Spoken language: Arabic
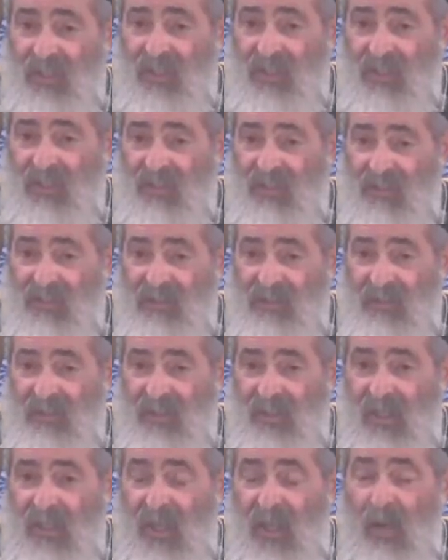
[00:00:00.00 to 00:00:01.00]
مش
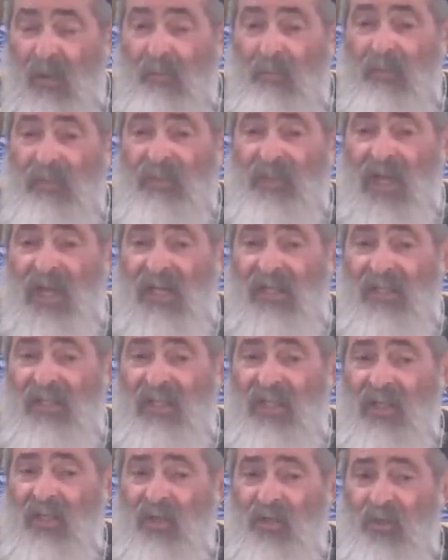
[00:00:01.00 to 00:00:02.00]
هيجي لكم
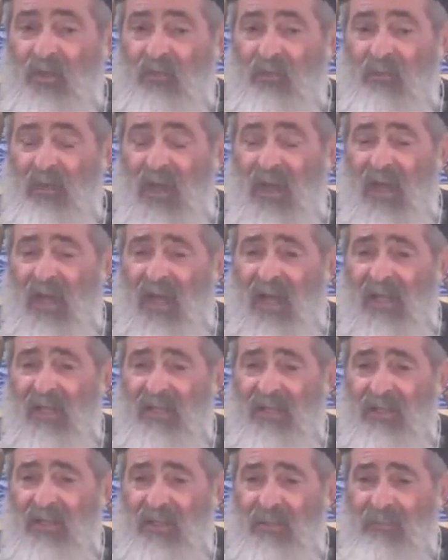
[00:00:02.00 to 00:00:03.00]
أي مرض
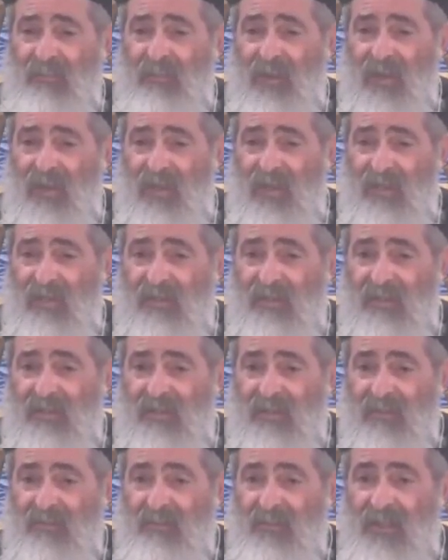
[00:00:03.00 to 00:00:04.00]
من اللي
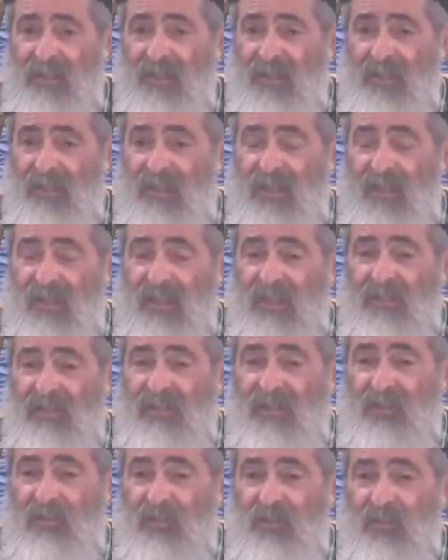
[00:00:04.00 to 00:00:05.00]
اديته للمصريين